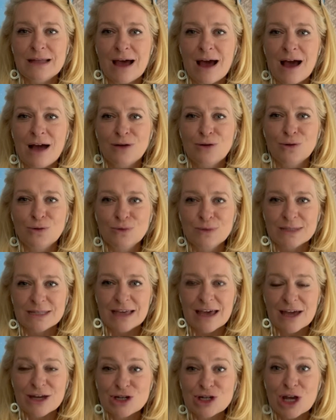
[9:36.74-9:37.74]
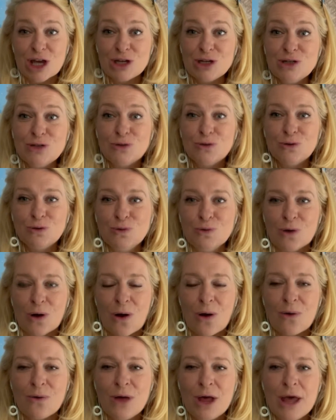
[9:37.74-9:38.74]
na Gruzję, część
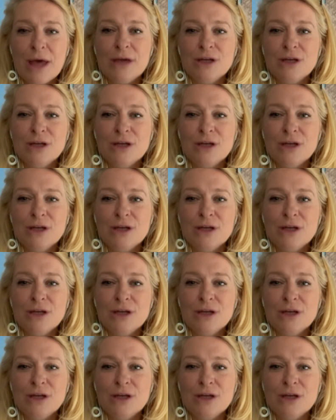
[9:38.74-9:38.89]
drugą,